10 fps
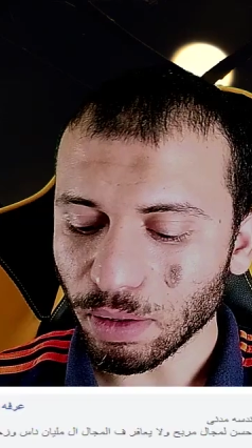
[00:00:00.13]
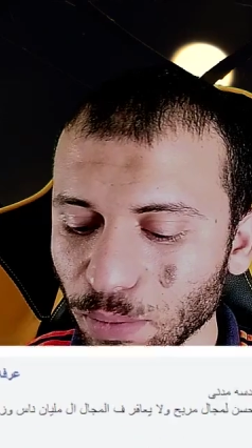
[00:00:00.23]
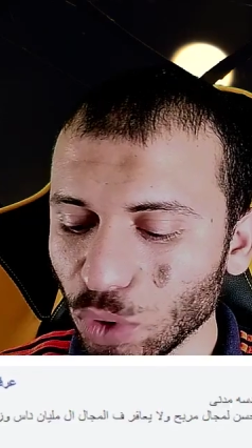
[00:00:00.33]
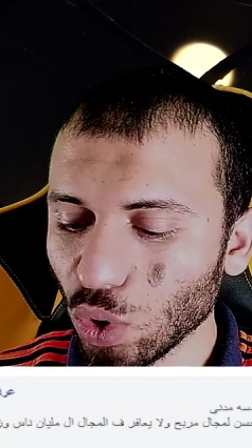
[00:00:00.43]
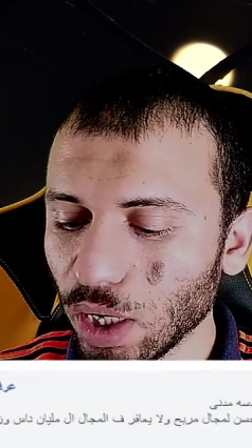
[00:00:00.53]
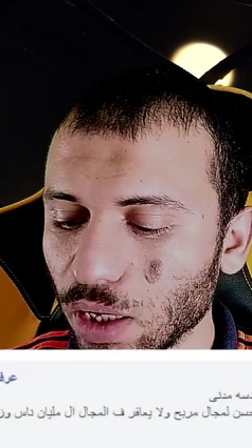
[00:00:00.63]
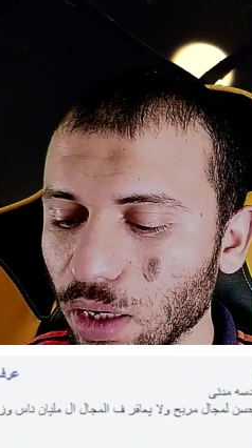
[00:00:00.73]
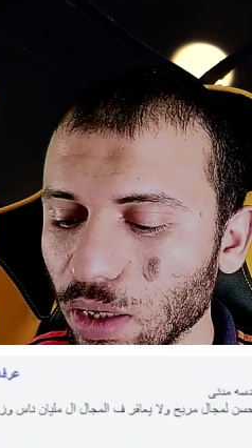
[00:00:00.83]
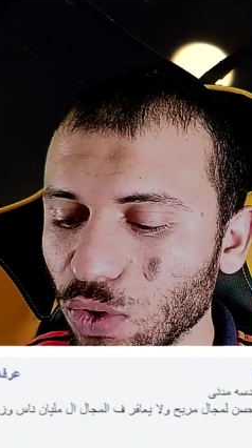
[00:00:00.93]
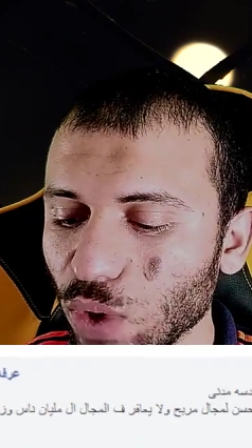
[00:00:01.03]
طيب بيقول
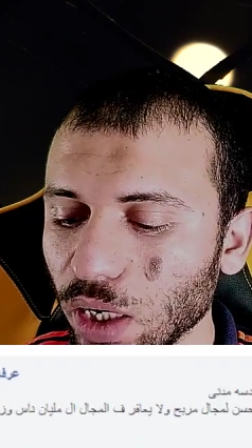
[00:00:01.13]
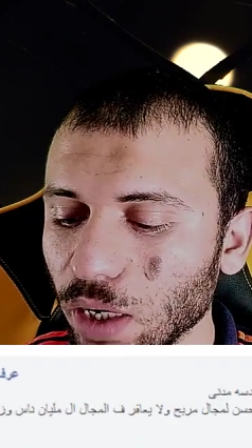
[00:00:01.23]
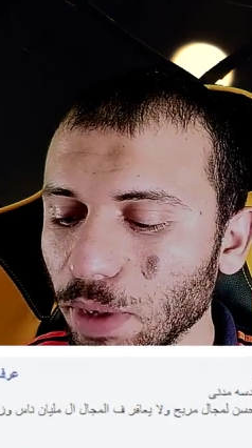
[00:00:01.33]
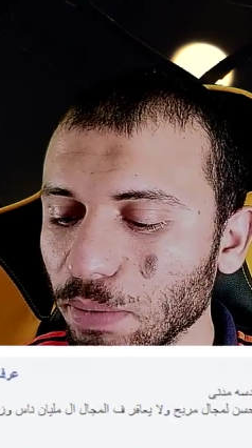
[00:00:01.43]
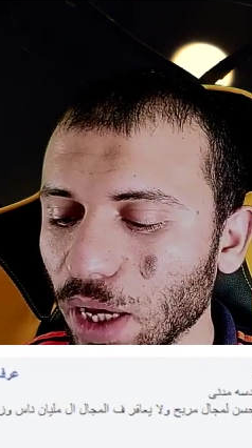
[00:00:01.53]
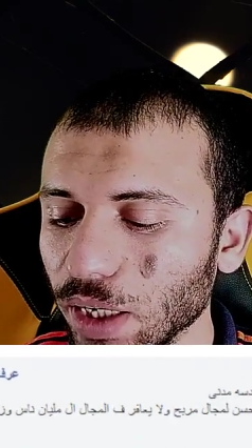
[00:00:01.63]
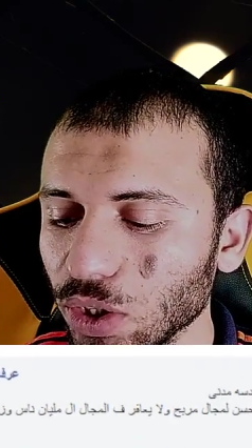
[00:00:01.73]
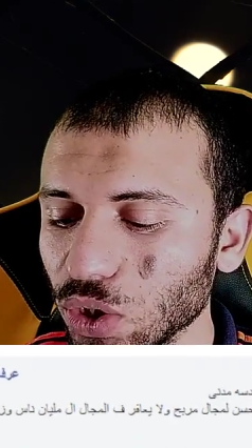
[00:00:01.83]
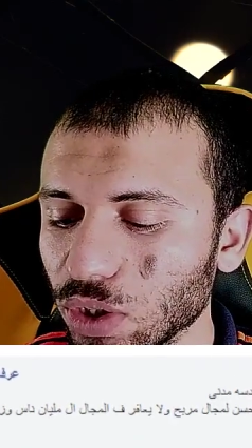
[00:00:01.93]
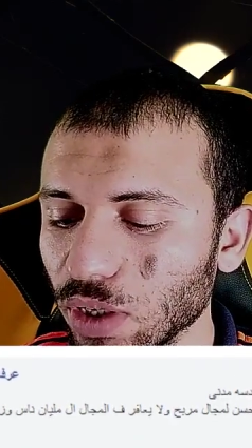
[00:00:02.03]
لك سؤال كمان
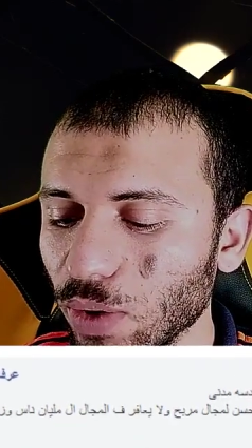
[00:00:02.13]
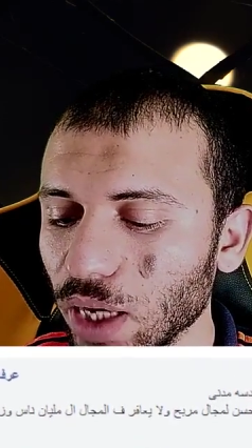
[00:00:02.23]
معلش